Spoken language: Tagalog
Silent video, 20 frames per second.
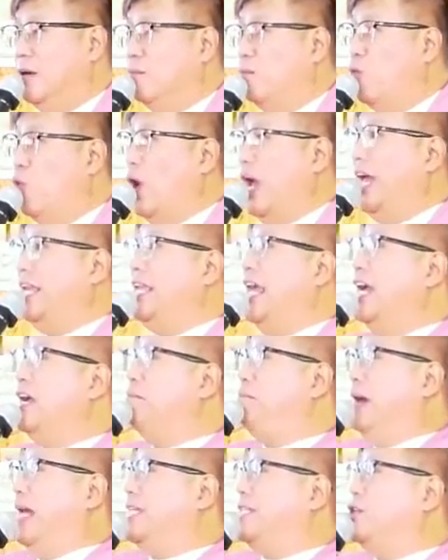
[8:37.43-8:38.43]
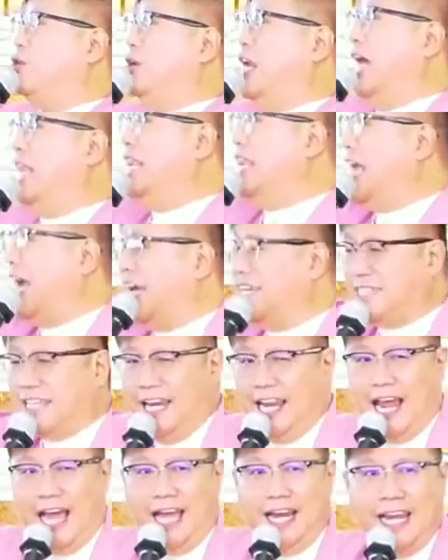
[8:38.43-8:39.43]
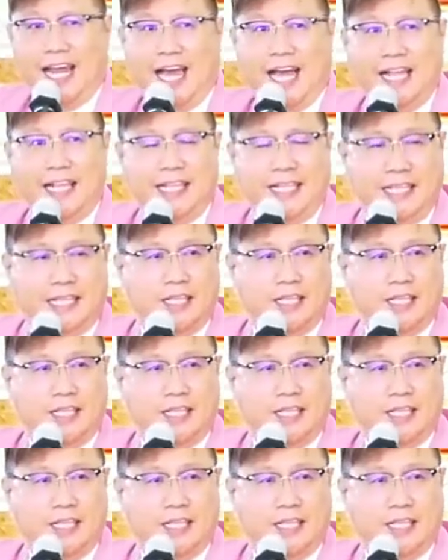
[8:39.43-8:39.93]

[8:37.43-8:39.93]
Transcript: Pwedeng personal na kasalanan